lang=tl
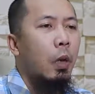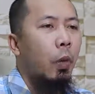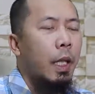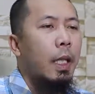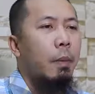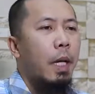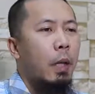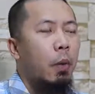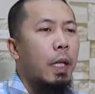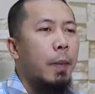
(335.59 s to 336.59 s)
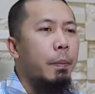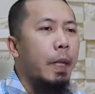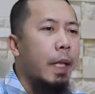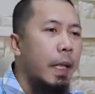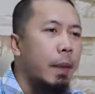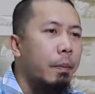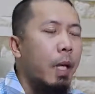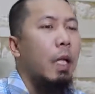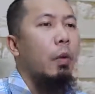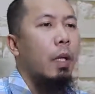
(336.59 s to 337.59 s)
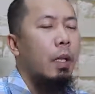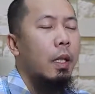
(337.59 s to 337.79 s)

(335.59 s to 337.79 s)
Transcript: wa innama likulli imri'in ma nawa.